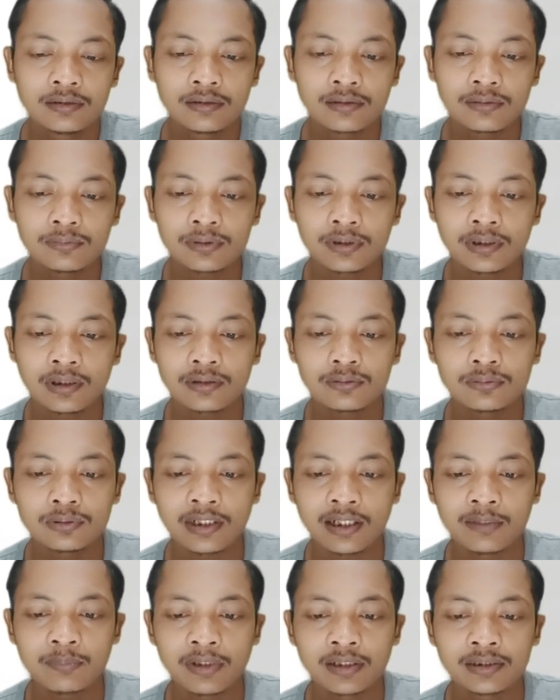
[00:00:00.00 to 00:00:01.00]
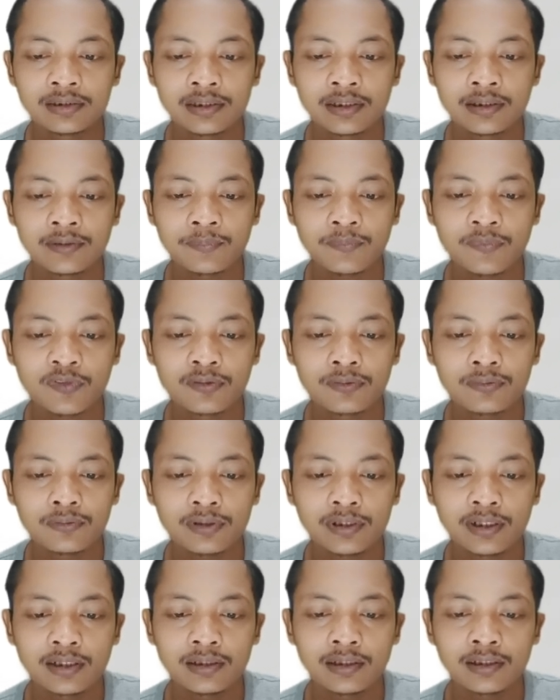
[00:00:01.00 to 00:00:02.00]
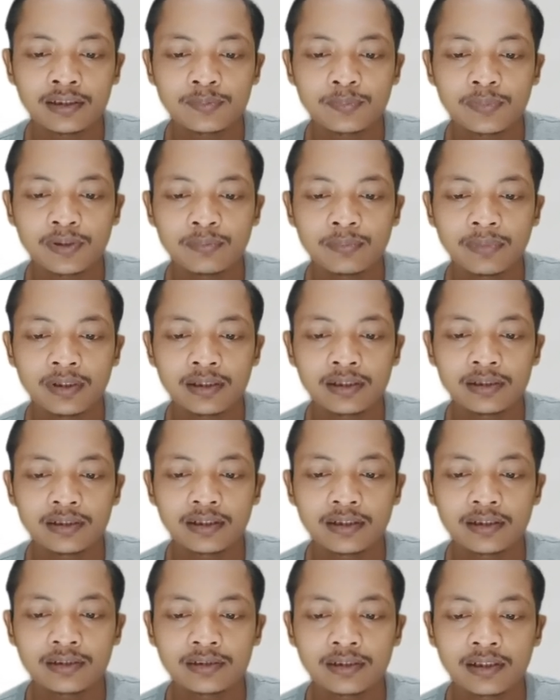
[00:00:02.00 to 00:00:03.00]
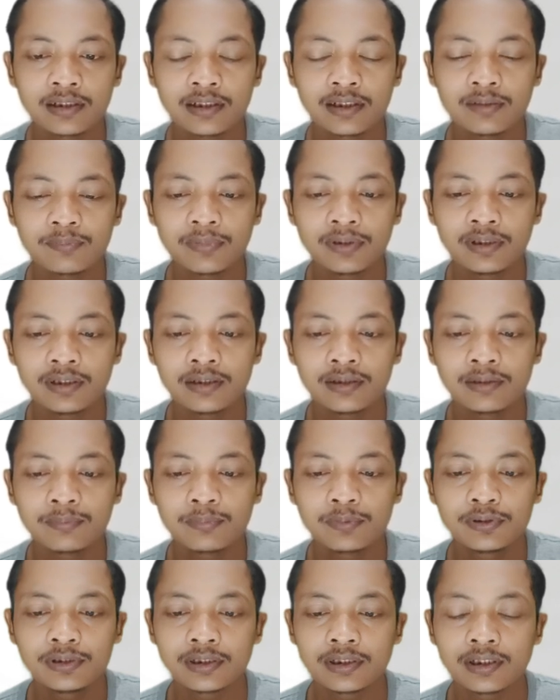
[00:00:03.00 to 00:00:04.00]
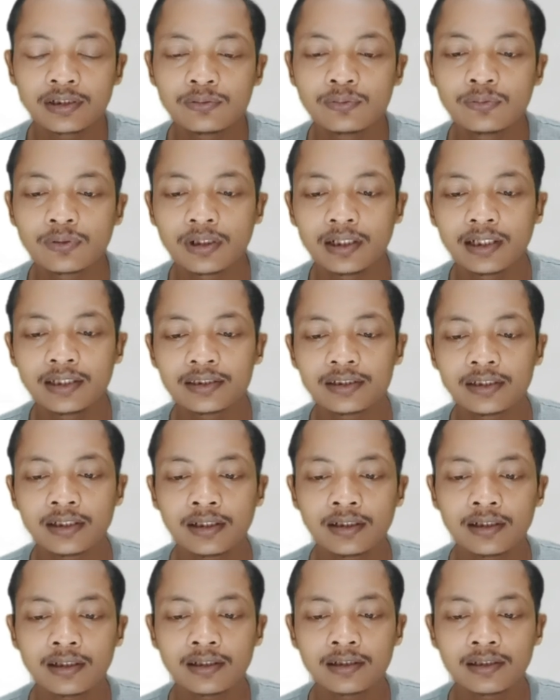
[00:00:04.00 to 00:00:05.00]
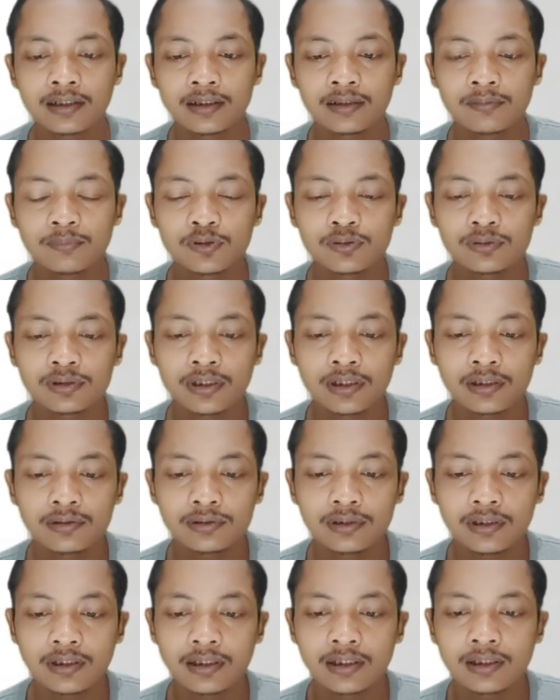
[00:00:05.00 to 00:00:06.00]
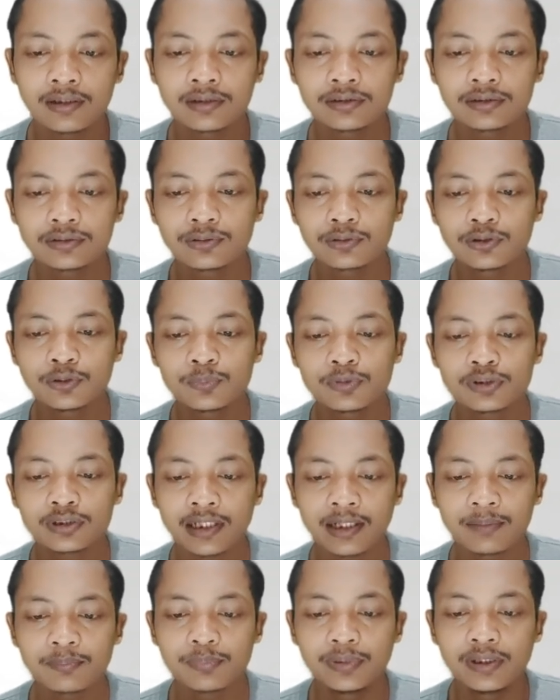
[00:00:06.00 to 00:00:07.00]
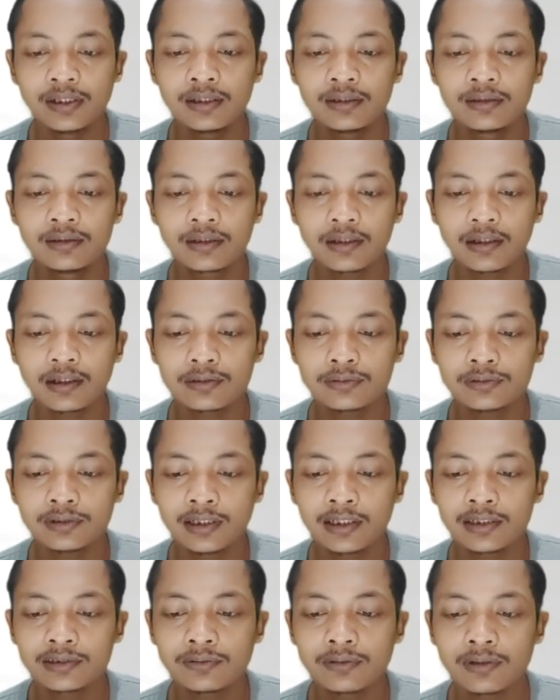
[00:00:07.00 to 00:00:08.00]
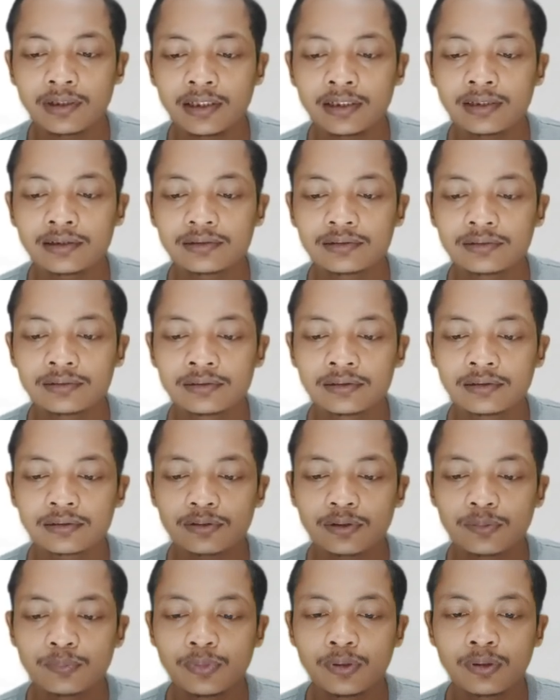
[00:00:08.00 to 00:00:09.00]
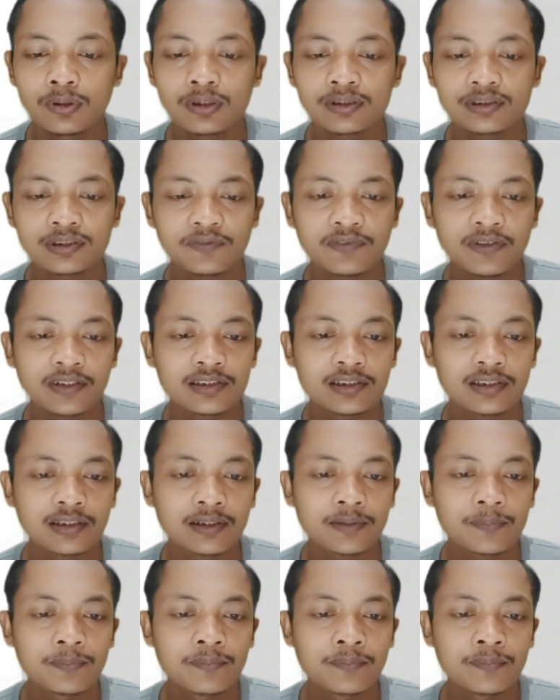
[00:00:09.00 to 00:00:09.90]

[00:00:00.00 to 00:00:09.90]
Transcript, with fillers: router utamanya untuk DNS primary DNS-nya saya pilih punyanya Google aja karena menurut saya sudah cukup stabil kalau sudah langsung klik tombol save aja